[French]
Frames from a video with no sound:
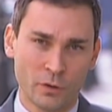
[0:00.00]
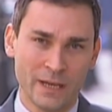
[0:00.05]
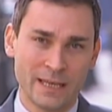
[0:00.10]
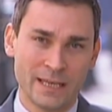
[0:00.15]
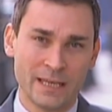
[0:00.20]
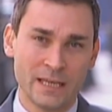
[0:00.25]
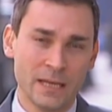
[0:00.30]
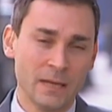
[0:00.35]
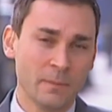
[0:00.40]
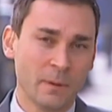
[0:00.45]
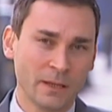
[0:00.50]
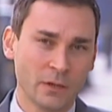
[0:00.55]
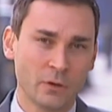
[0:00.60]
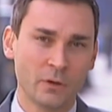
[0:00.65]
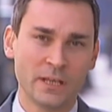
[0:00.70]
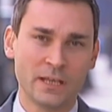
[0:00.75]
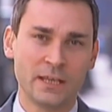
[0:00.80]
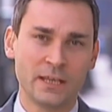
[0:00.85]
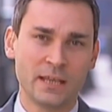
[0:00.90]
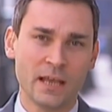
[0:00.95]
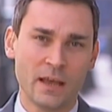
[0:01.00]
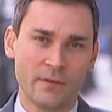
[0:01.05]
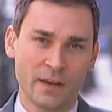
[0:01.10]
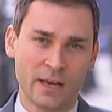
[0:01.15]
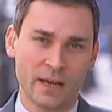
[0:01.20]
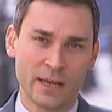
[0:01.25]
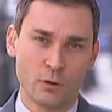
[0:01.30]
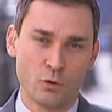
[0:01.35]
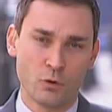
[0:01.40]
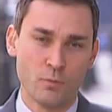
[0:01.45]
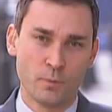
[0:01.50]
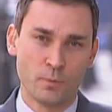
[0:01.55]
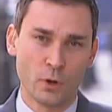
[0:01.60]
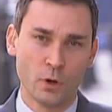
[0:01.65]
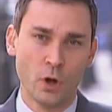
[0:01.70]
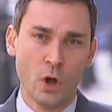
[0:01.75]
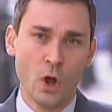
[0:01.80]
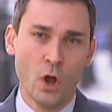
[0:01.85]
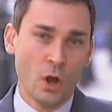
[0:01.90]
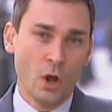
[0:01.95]
l'équilibre et de l'équité avec les
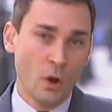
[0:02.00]
couples